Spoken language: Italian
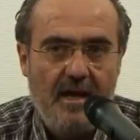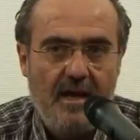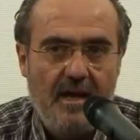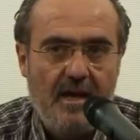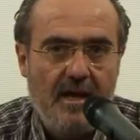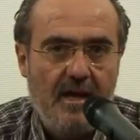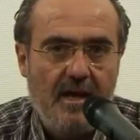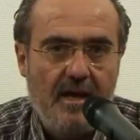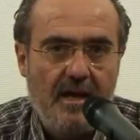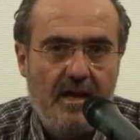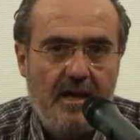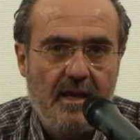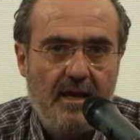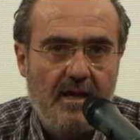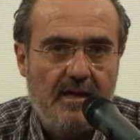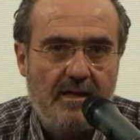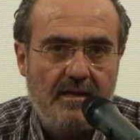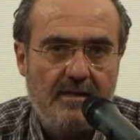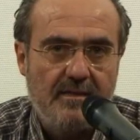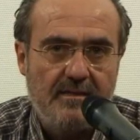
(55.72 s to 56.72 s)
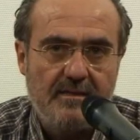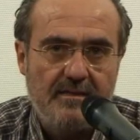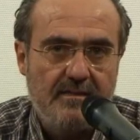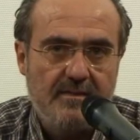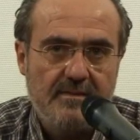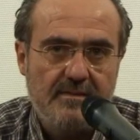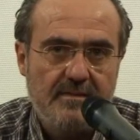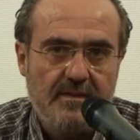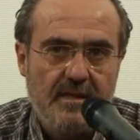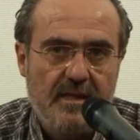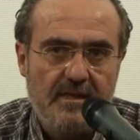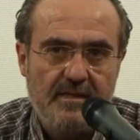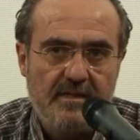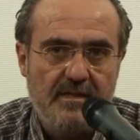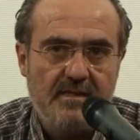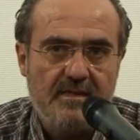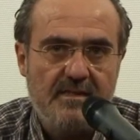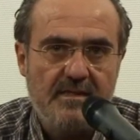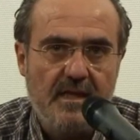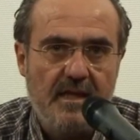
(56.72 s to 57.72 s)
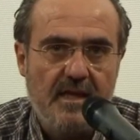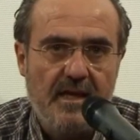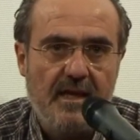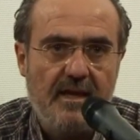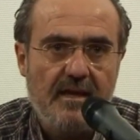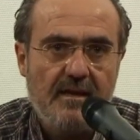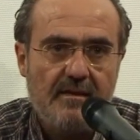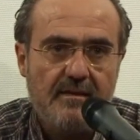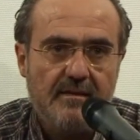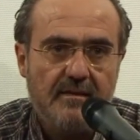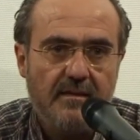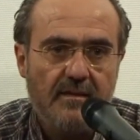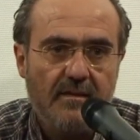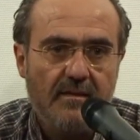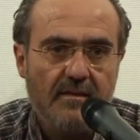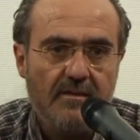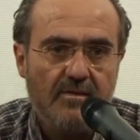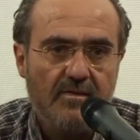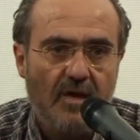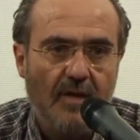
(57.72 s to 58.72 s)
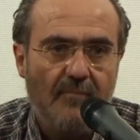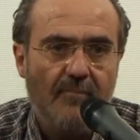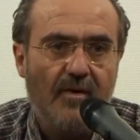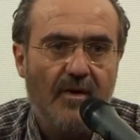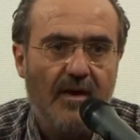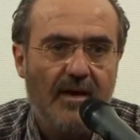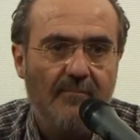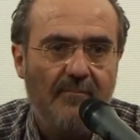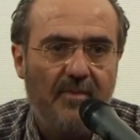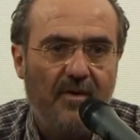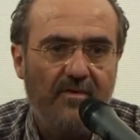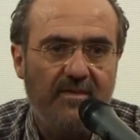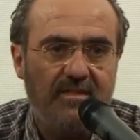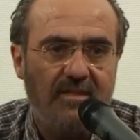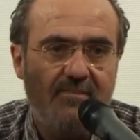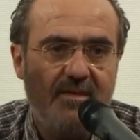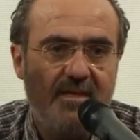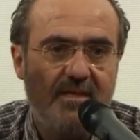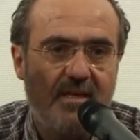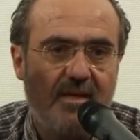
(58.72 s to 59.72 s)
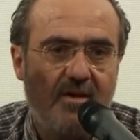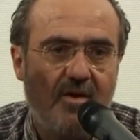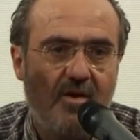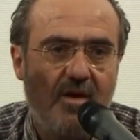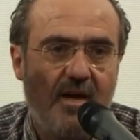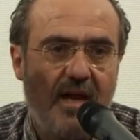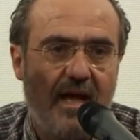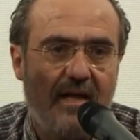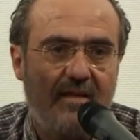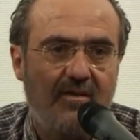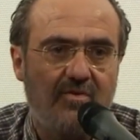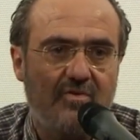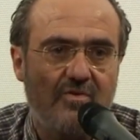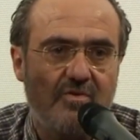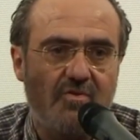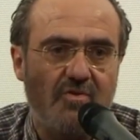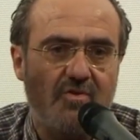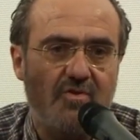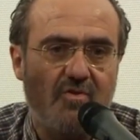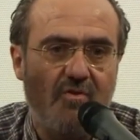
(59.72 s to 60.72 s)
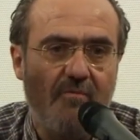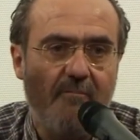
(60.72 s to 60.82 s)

E e dice e dopo che è improvvisamente crollato sono